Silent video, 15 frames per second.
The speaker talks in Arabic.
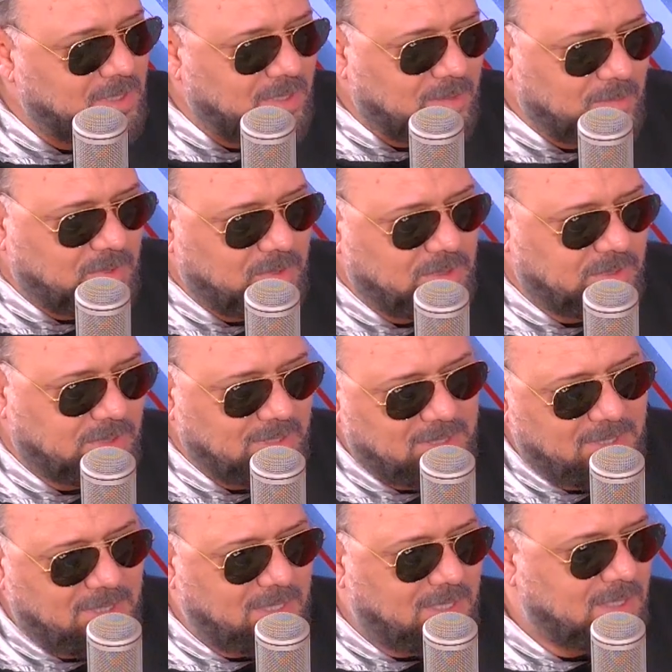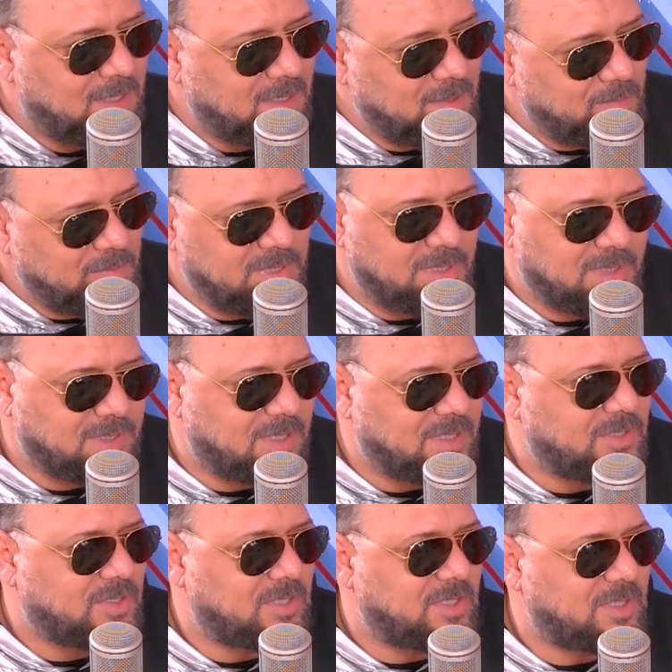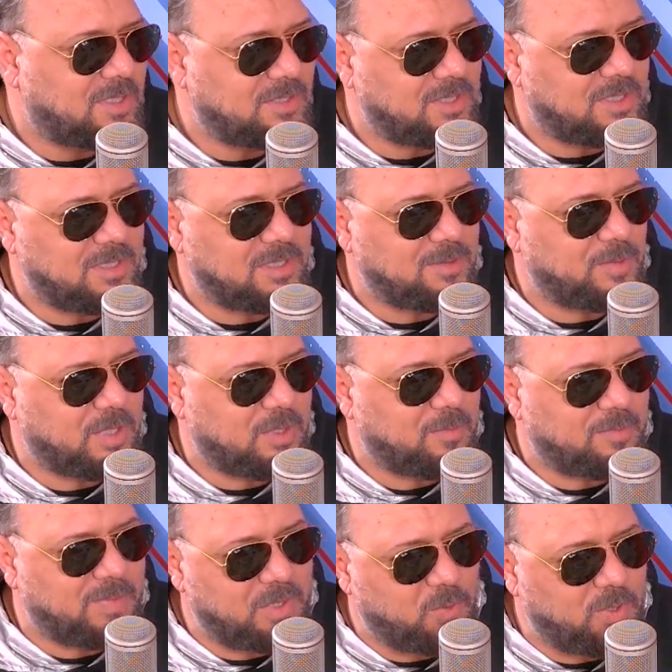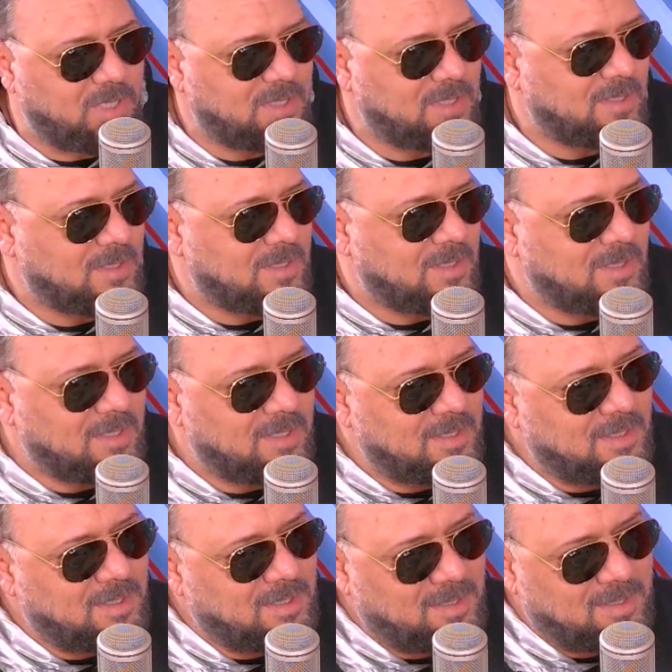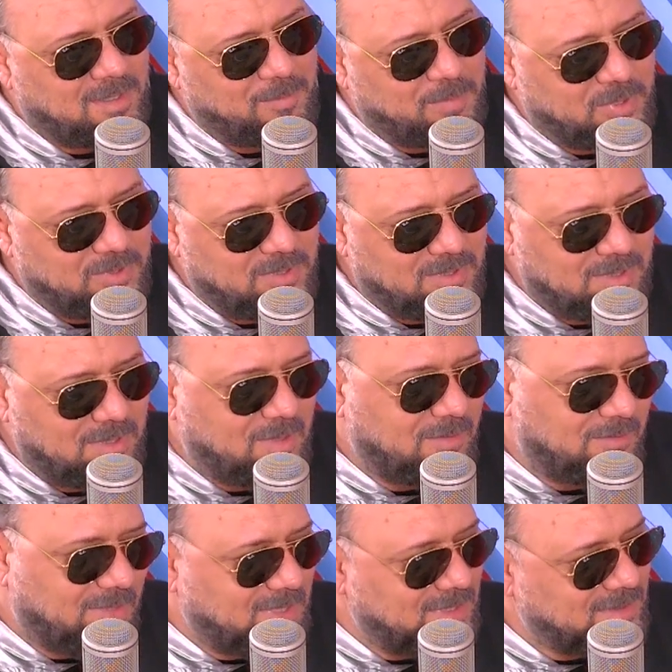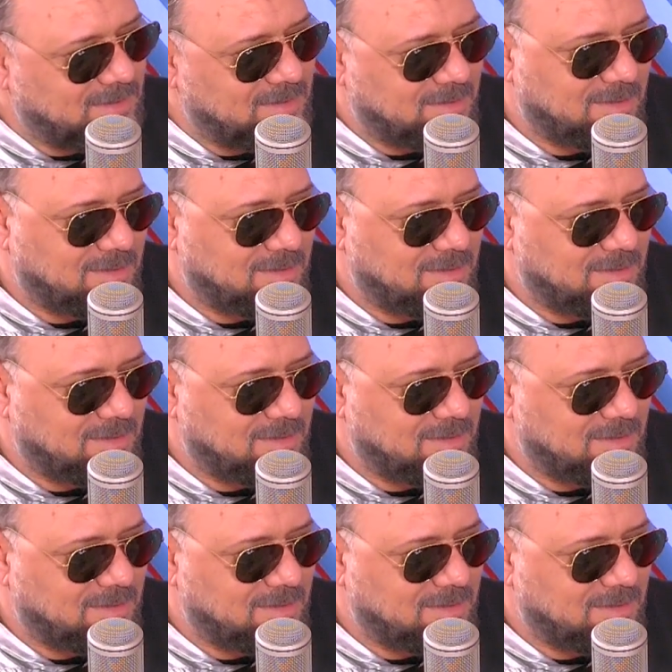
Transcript: ما قلتش الغناية من انتاج آه، شركة ماي واي اها آه، برودكسيون ايفانت